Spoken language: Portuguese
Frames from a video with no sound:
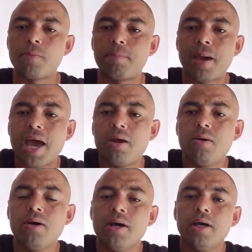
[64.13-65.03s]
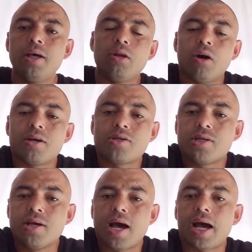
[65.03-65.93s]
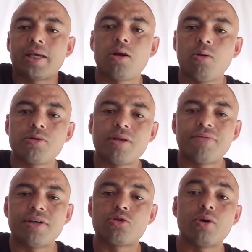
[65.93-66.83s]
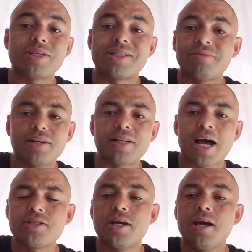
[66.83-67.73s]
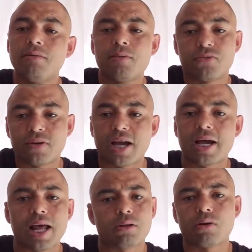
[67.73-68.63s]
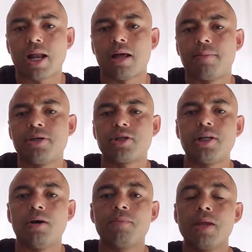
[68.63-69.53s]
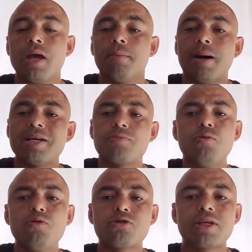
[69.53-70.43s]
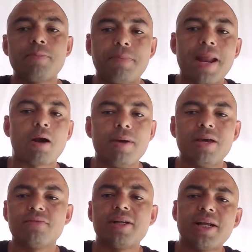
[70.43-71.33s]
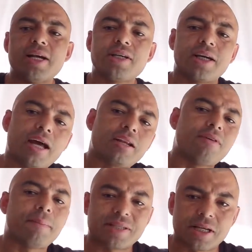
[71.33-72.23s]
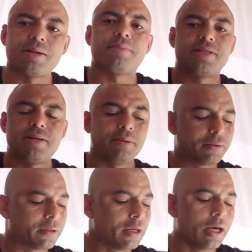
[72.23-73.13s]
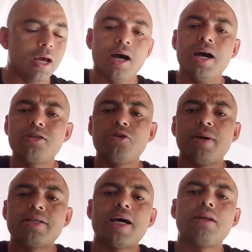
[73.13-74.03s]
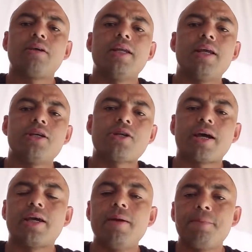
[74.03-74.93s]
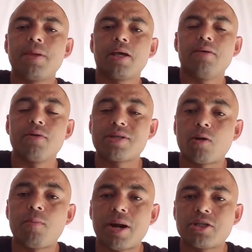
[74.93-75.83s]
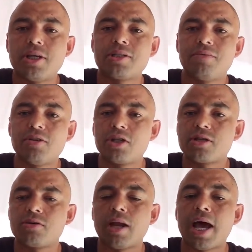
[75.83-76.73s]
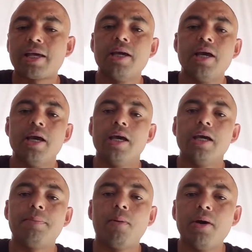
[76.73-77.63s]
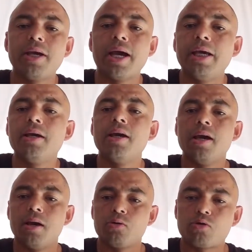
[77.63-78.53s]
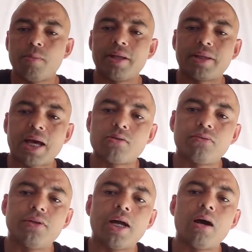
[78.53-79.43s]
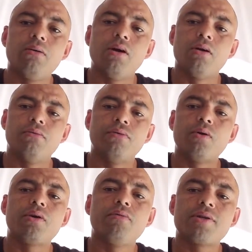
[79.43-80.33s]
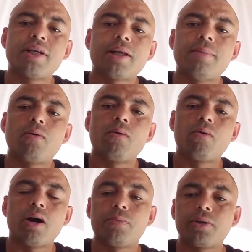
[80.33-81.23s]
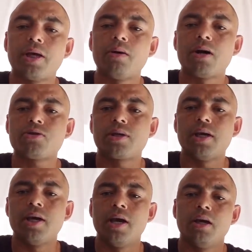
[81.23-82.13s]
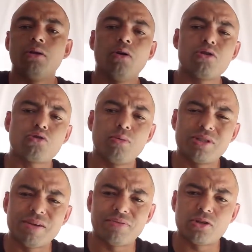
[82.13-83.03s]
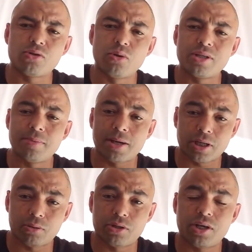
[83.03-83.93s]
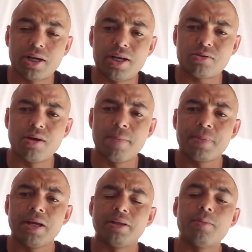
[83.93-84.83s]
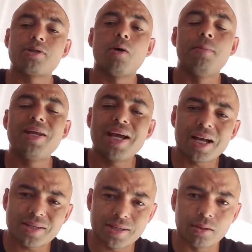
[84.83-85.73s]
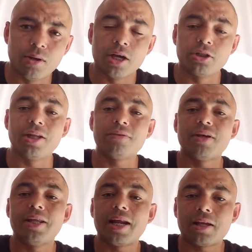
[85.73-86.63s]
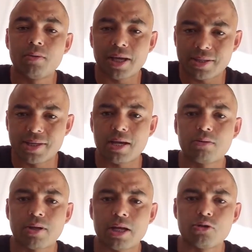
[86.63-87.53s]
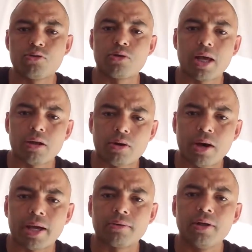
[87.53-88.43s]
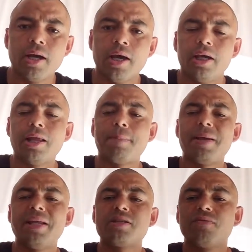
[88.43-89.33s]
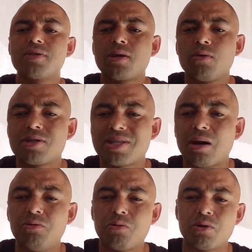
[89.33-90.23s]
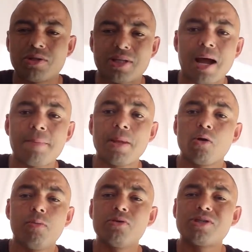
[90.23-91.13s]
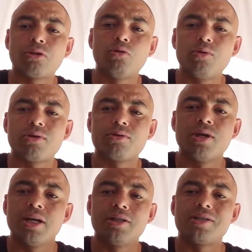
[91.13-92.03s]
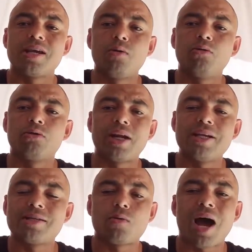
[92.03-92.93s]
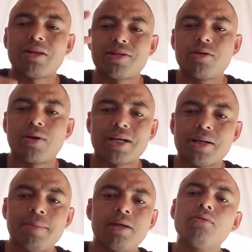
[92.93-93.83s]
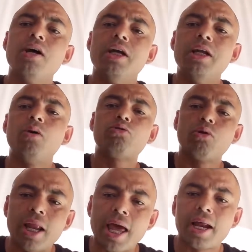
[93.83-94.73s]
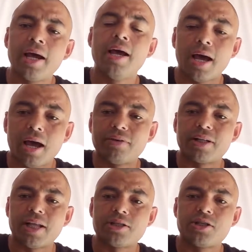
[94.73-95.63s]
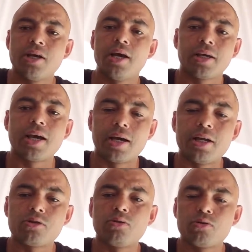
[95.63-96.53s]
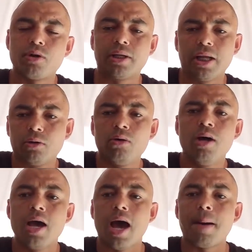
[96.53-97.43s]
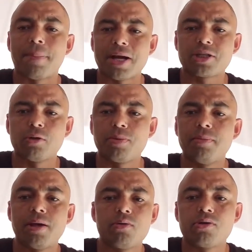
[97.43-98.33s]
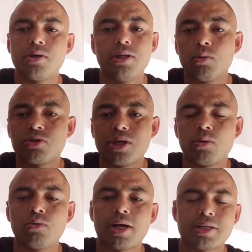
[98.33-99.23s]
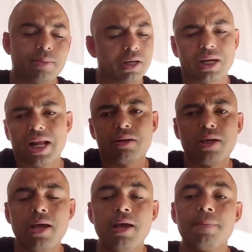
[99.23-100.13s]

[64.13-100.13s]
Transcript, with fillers: império, e nós, aqui como os defensores da verdade, vamos ficar calados? Claramente que não. Mas muitos que pregam meia-verdade, é claro que vai passar desapercebido. Antes de mais nada, eu queria deixar aqui que você compartilhe esse vídeo, dê seu like e ponha aí os comentários no final, vê o que você também concorda, porque eu acho que nós, como os defensores e embaixadores de Cristo, temos a obrigação de defender aquilo que é certo, que é justo, que é correto. Independente se você gostar ou não gostar, como os adúlteros de segundo, três, quatro, cinco casamento não tolera a verdade que Cristo nos ordenou a prática do primeiro e não o segundo casamento. É claro que